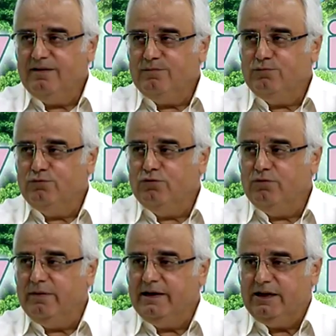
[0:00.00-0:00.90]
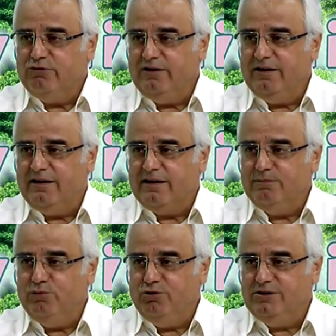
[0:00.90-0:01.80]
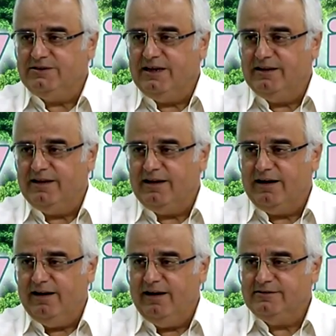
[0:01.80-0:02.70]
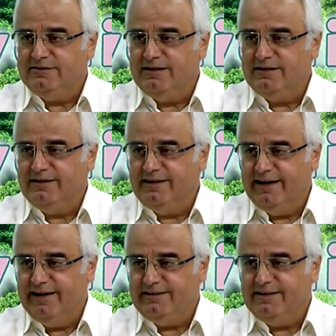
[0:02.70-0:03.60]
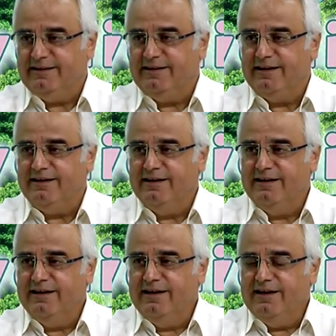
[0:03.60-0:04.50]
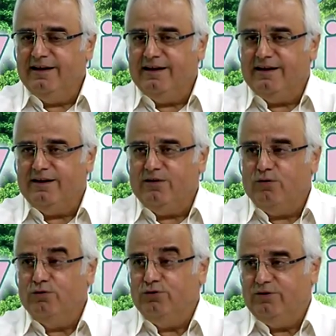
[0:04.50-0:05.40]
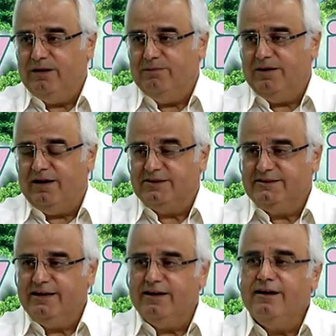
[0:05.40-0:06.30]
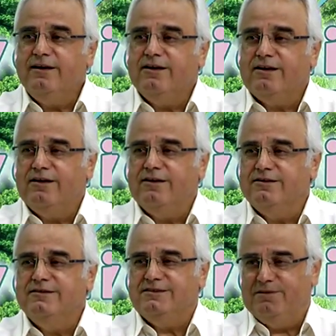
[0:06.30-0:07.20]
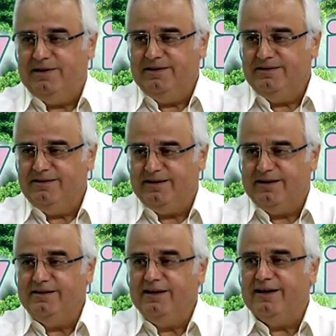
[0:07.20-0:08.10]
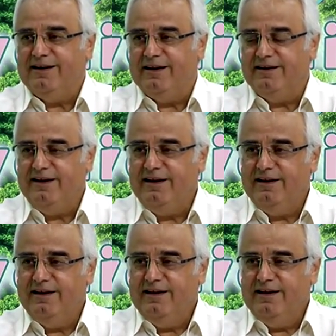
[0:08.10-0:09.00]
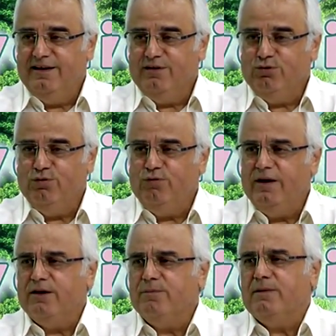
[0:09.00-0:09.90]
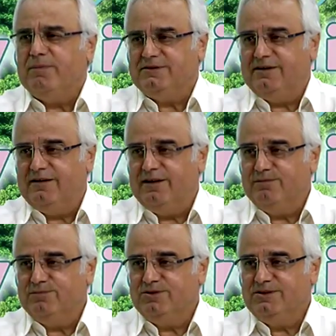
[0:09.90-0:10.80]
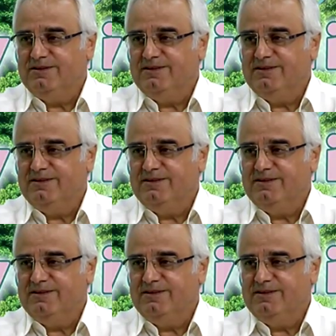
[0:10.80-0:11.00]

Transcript: bu Makedonyalıların Büyük İskender, Alexander the Great dedikleri. E, onun döneminde askerler yaralandığı zaman yaralı yerlerine küflü ekmek basarlarmış.